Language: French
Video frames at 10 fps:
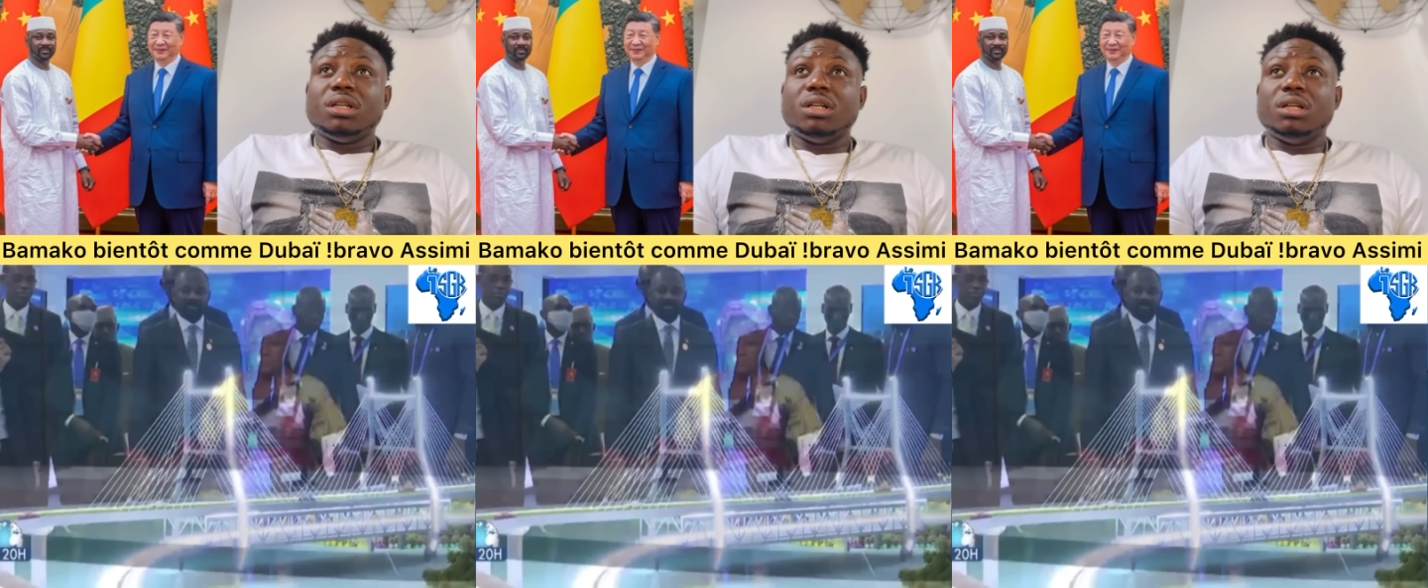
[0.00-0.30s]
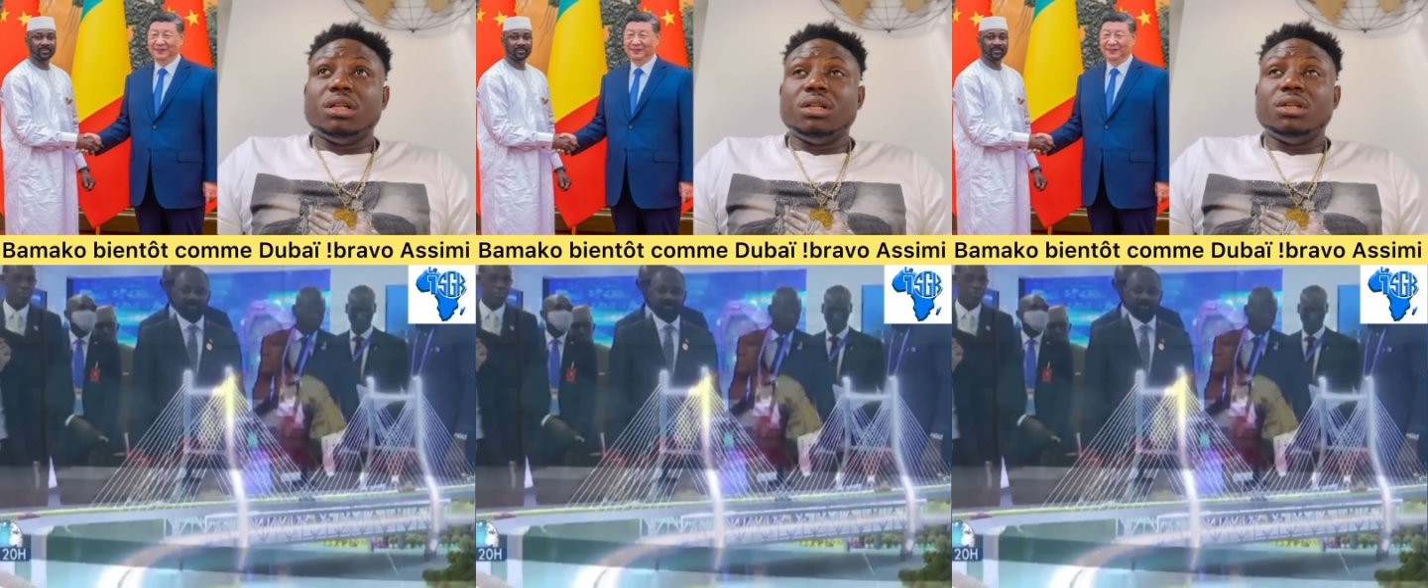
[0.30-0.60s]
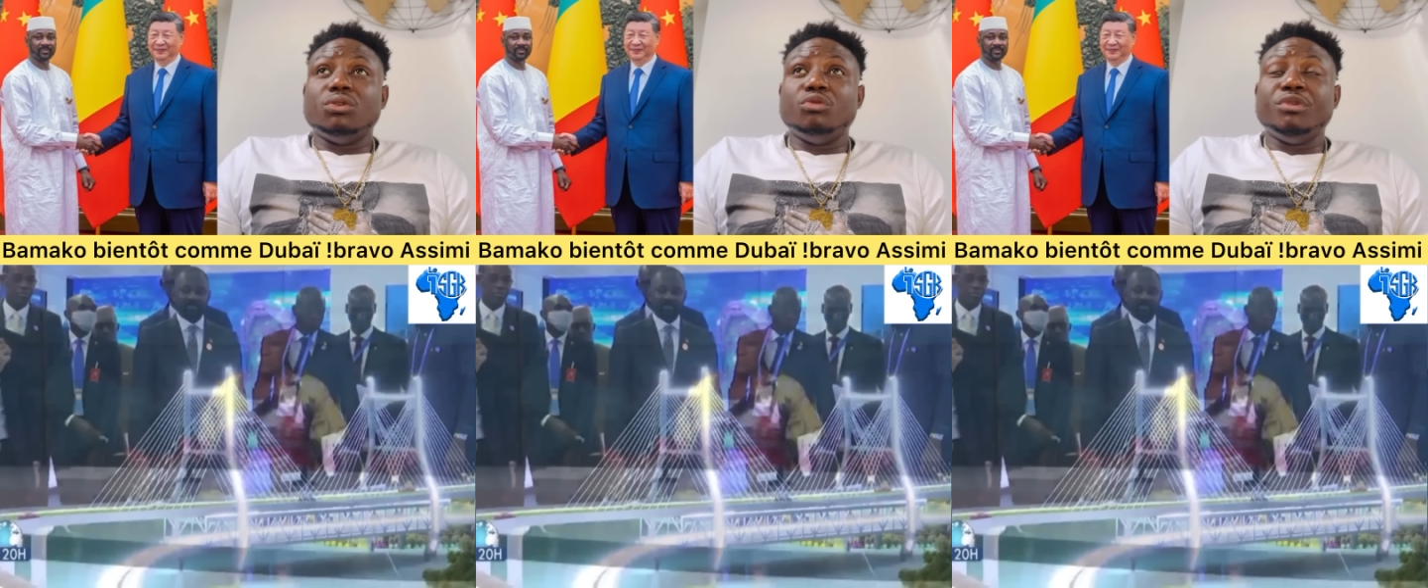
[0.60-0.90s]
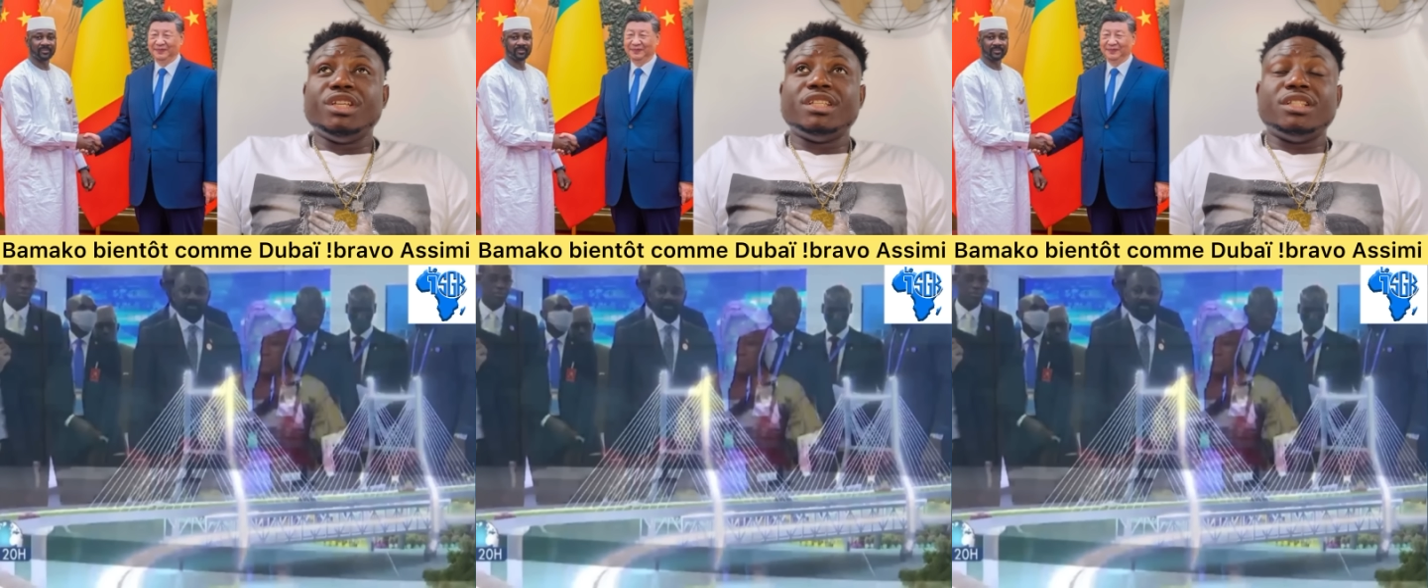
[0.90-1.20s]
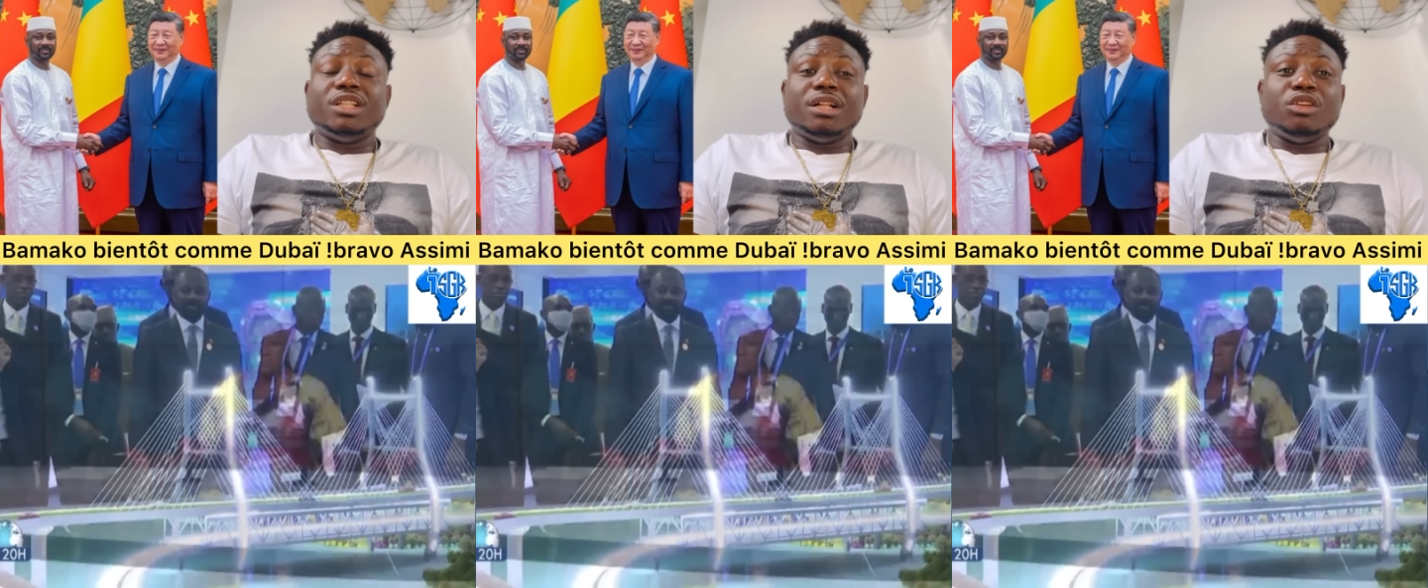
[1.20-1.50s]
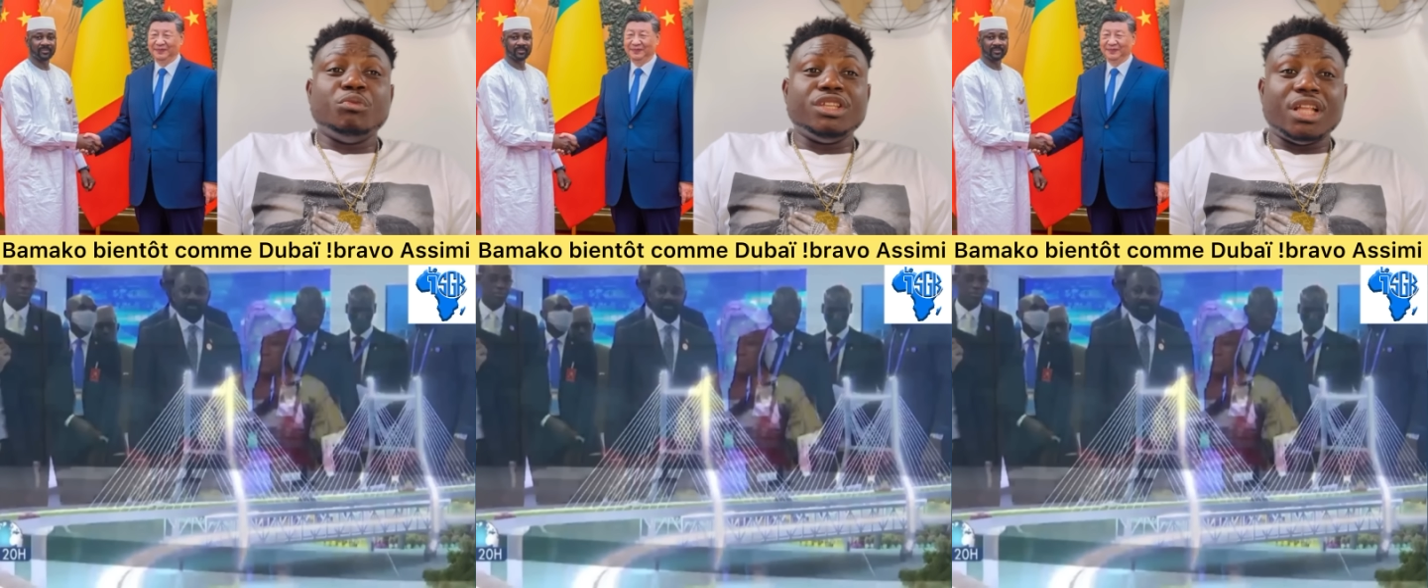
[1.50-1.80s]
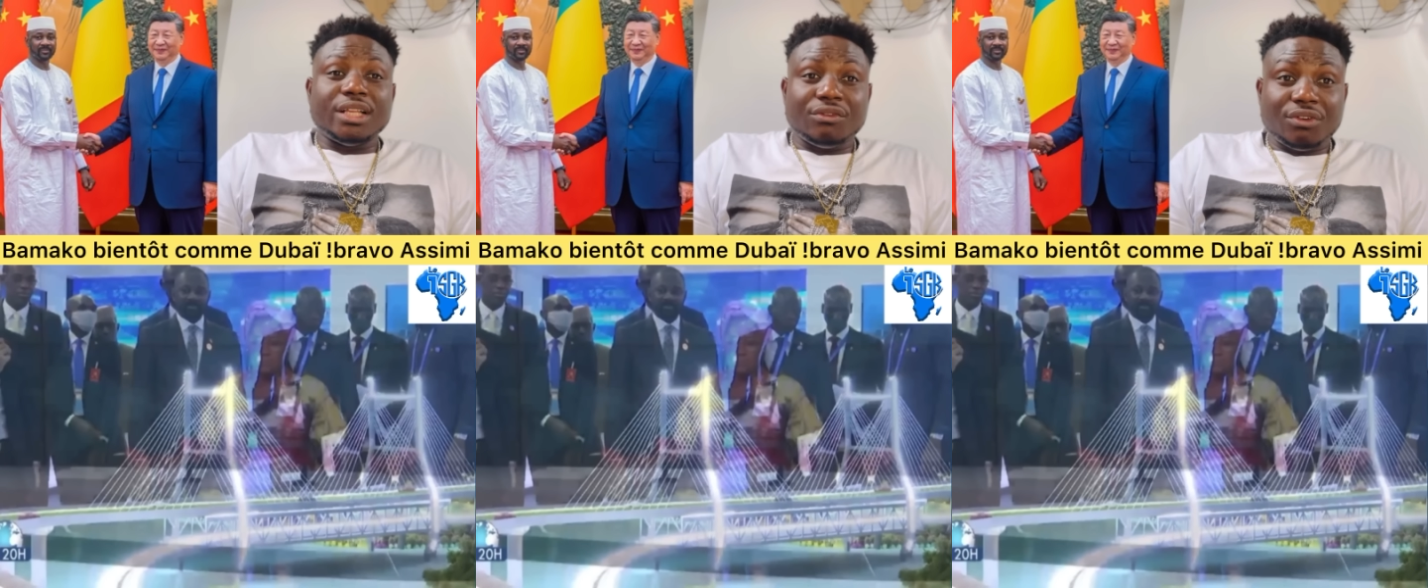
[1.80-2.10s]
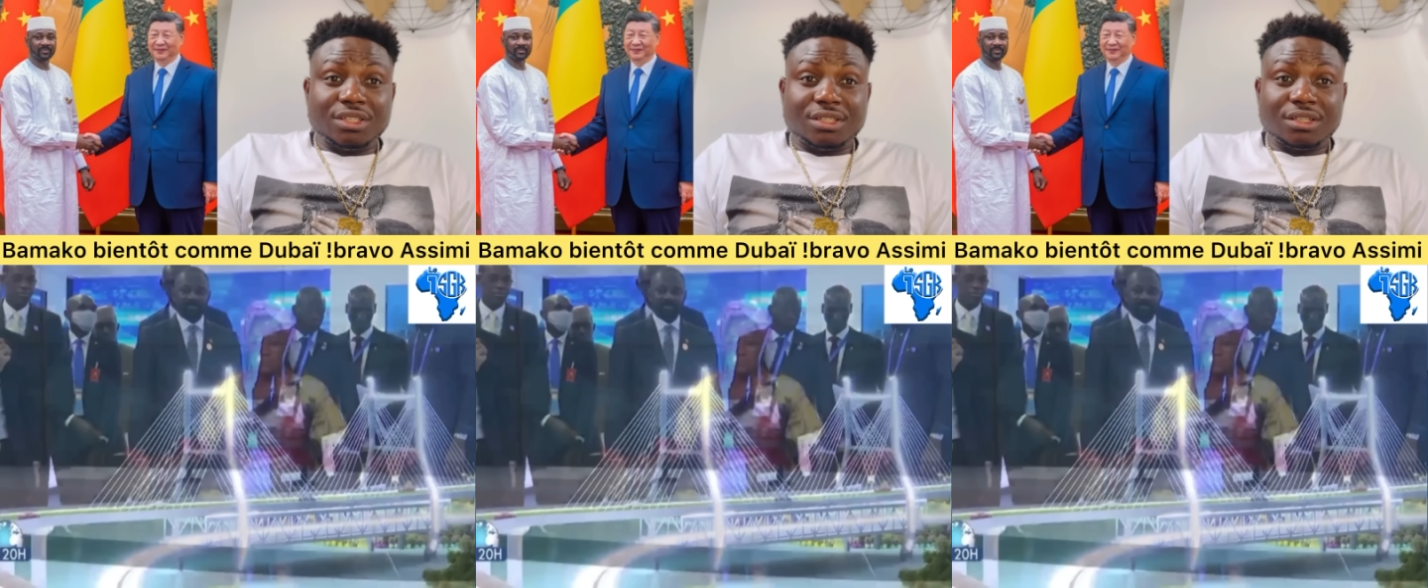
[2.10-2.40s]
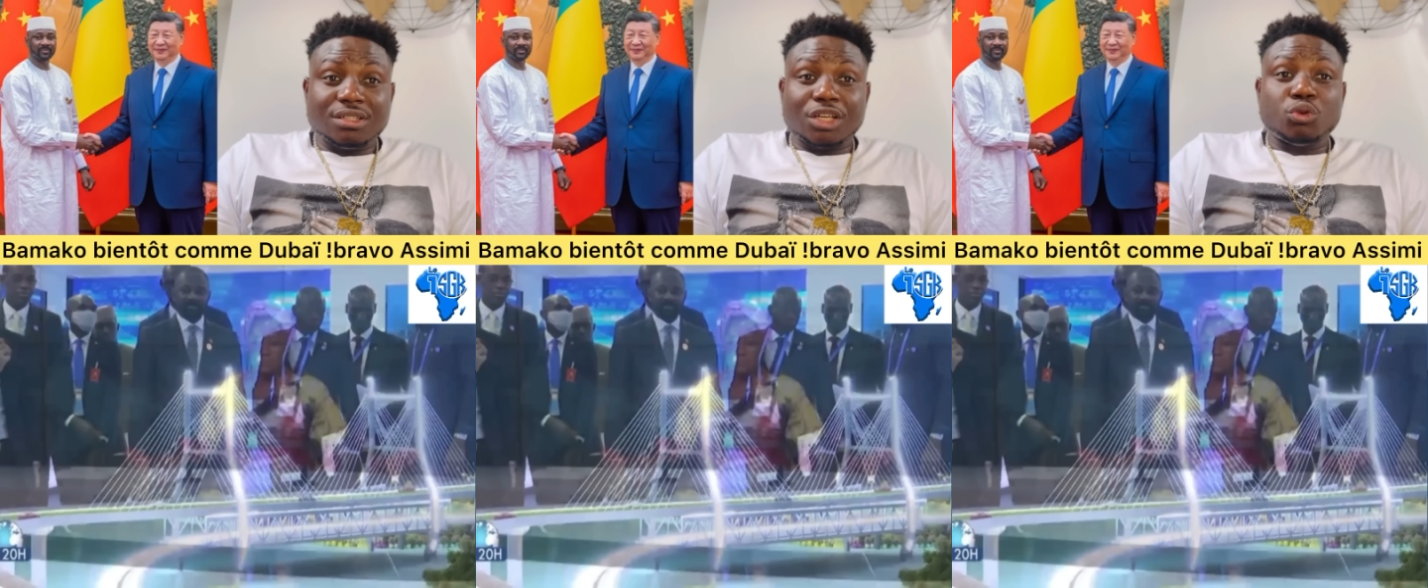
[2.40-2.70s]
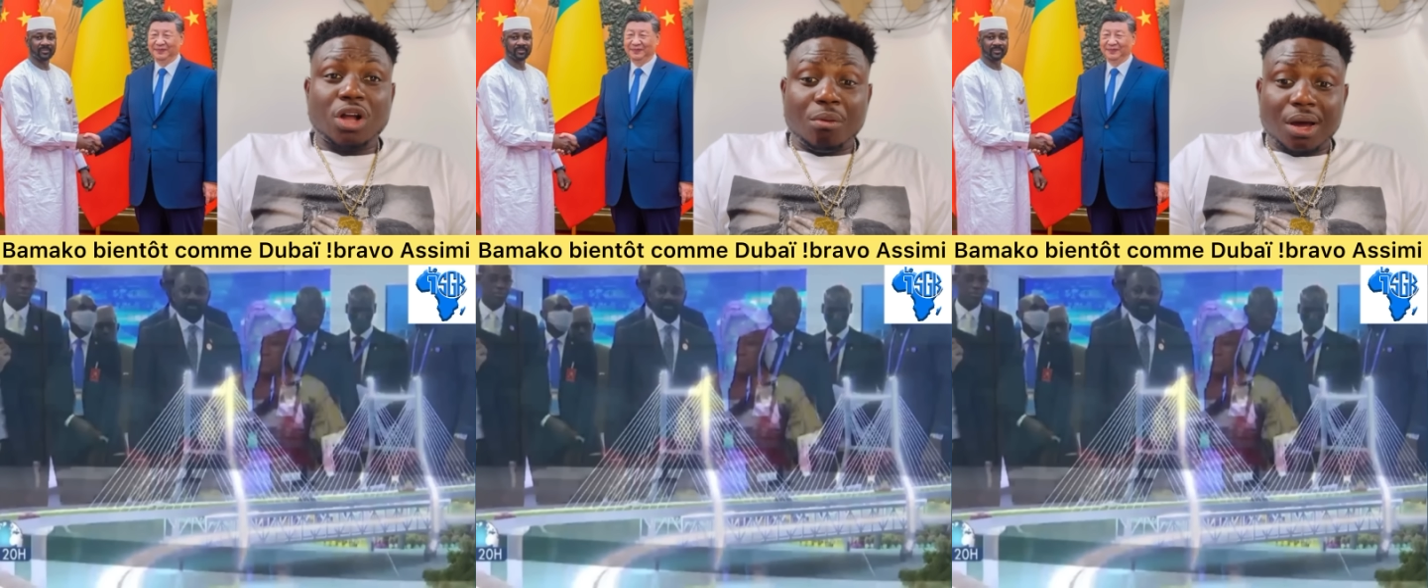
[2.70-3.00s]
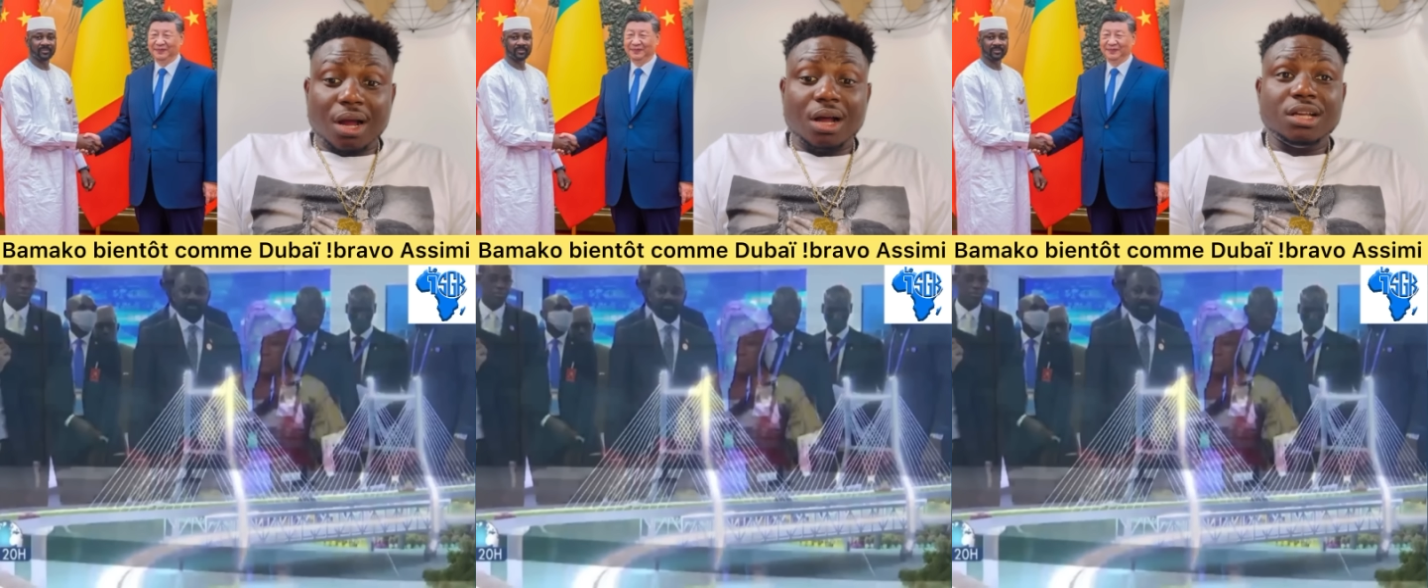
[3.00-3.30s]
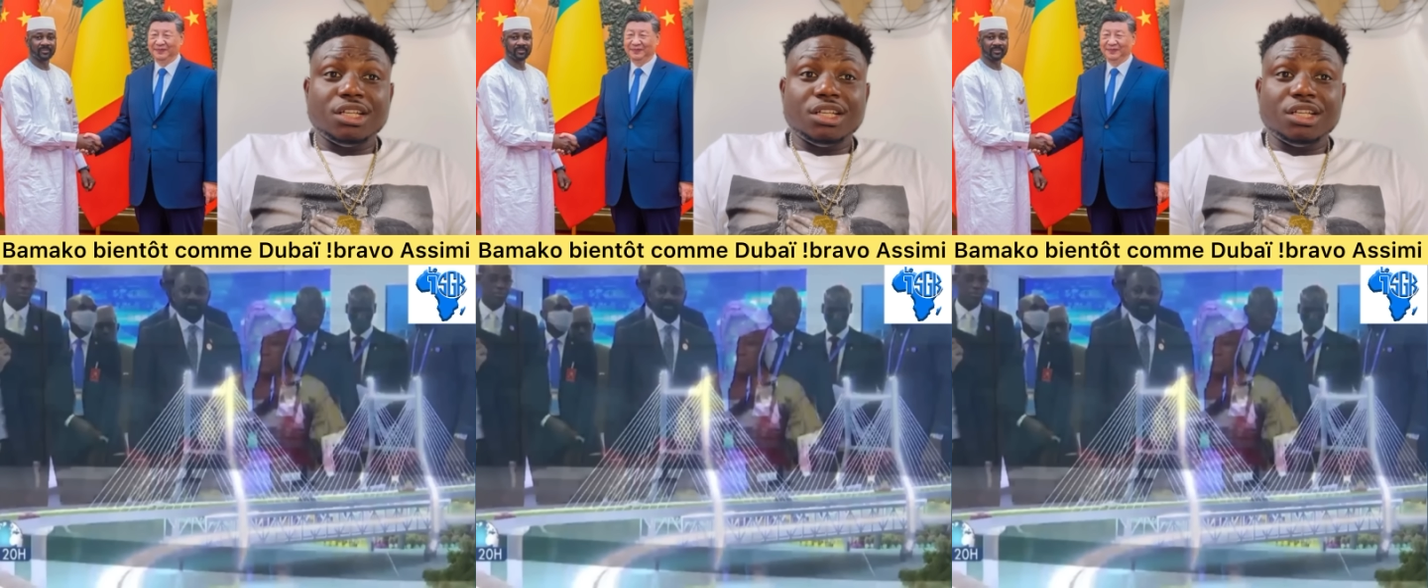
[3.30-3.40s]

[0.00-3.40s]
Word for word: euh, le, ministre, le ministre de la Défense, Sadio Kamara.